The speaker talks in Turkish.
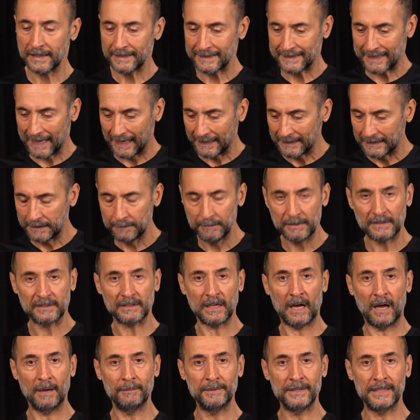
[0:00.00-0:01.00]
Kendimi
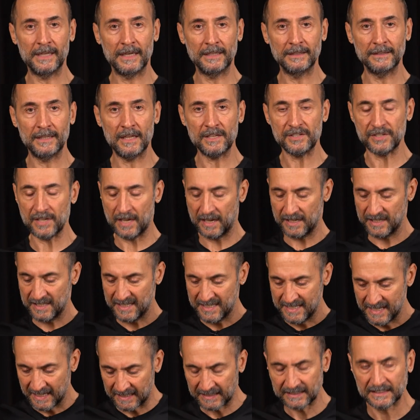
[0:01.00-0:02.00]
tabir yerindeyse
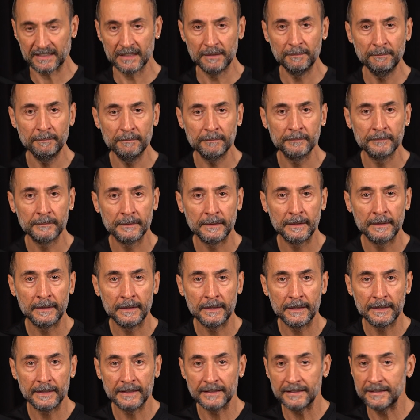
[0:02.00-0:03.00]
yıktım,
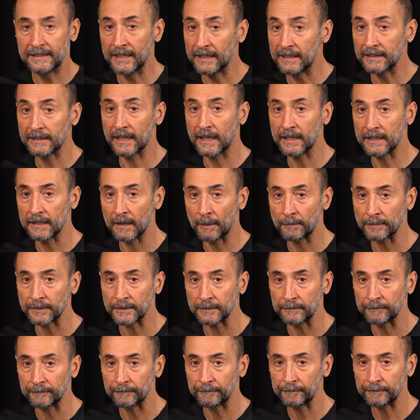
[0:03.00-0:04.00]
yeniden
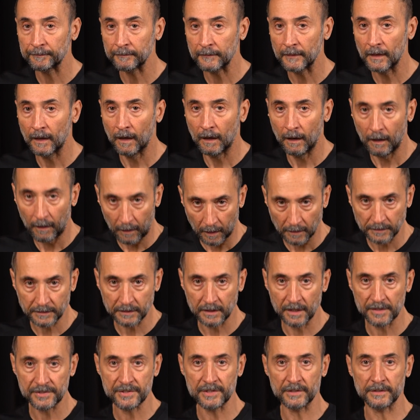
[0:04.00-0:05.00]
yaptım.
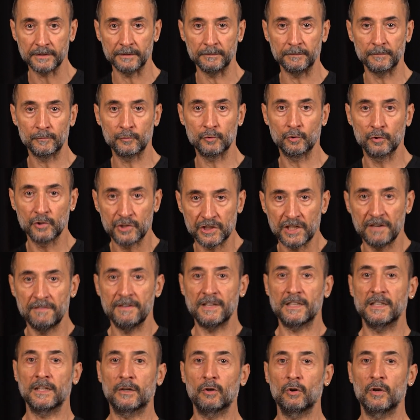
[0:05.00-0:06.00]
Artık hazırdım. Çünkü
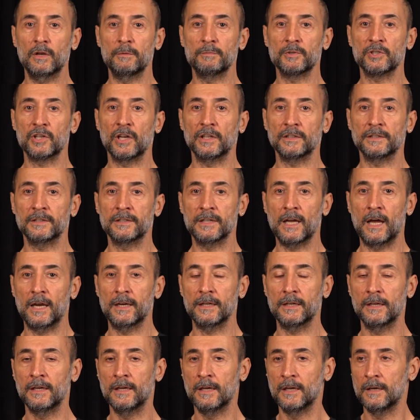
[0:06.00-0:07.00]
çeviklik öyle bir şeydir.
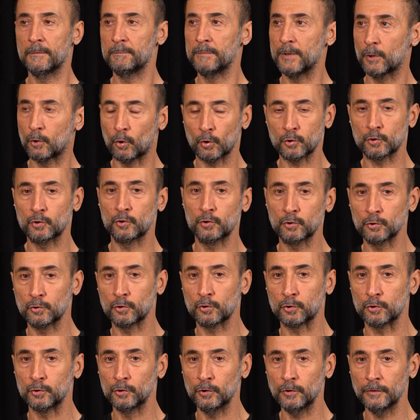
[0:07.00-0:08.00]
Yani bir koşucu
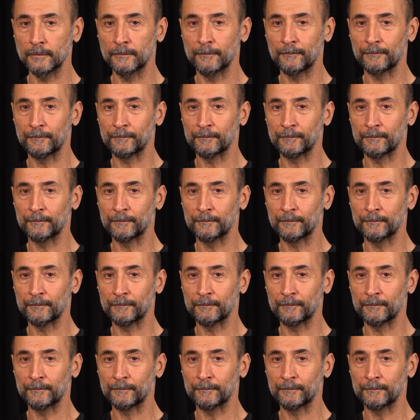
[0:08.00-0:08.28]
düşünün.